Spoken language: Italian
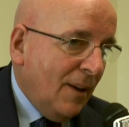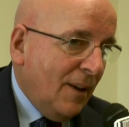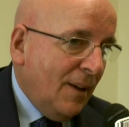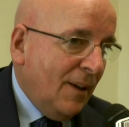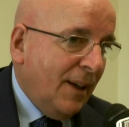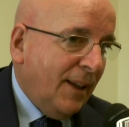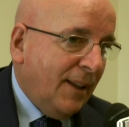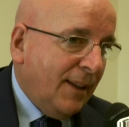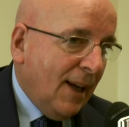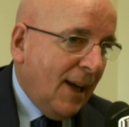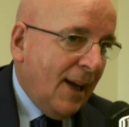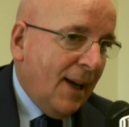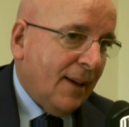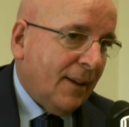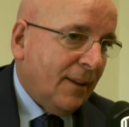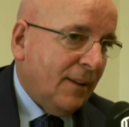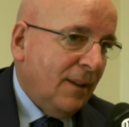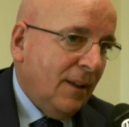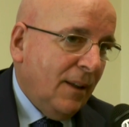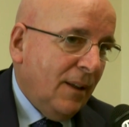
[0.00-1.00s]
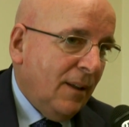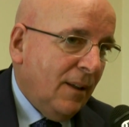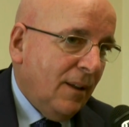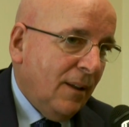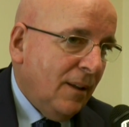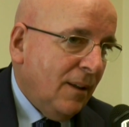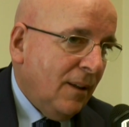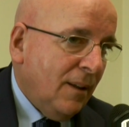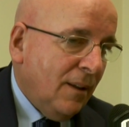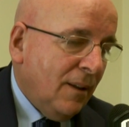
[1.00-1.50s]

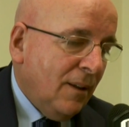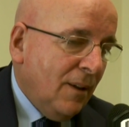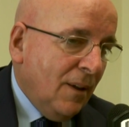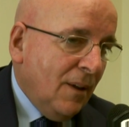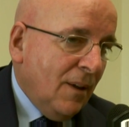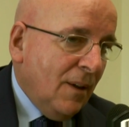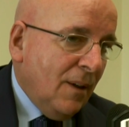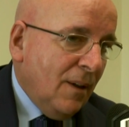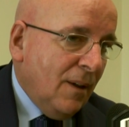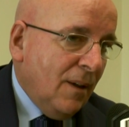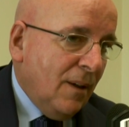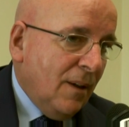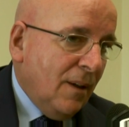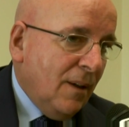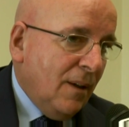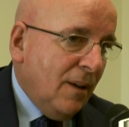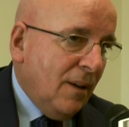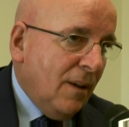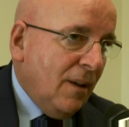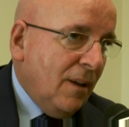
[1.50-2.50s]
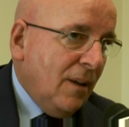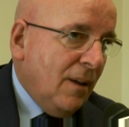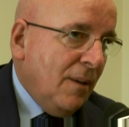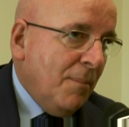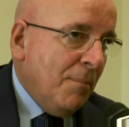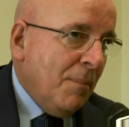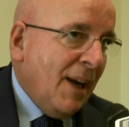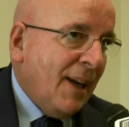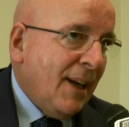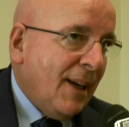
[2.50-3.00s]
ritardi, eh,
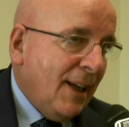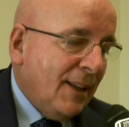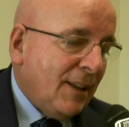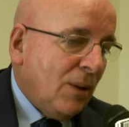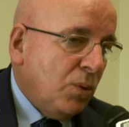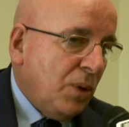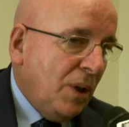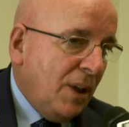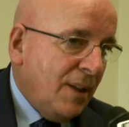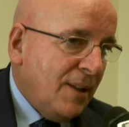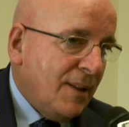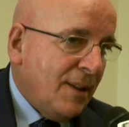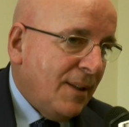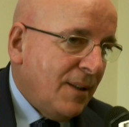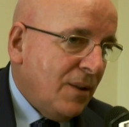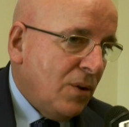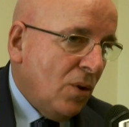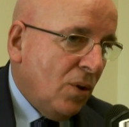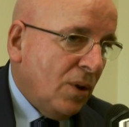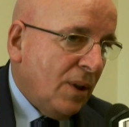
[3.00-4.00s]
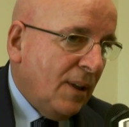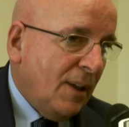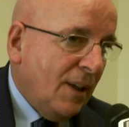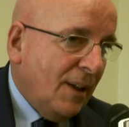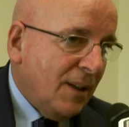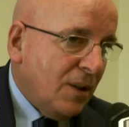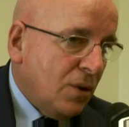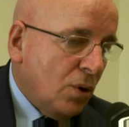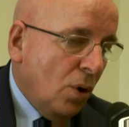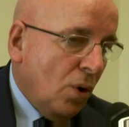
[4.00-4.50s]
mancata utilizzazione delle
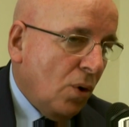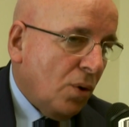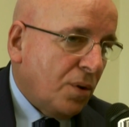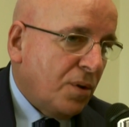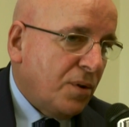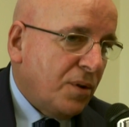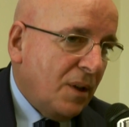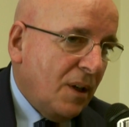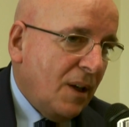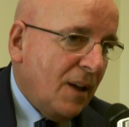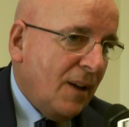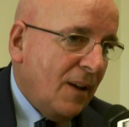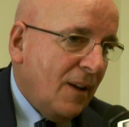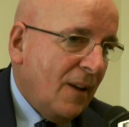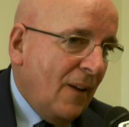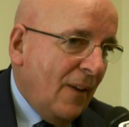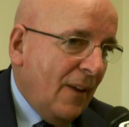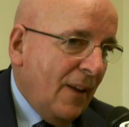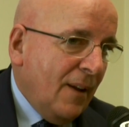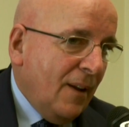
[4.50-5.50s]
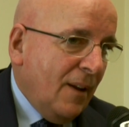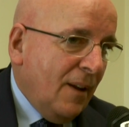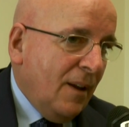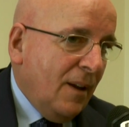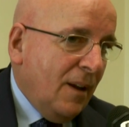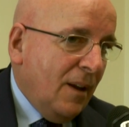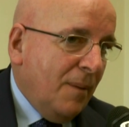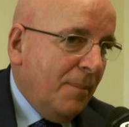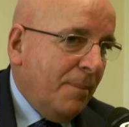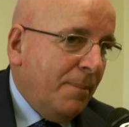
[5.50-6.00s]
risorse,
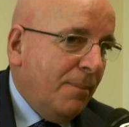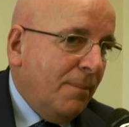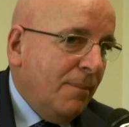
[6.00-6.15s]
eh,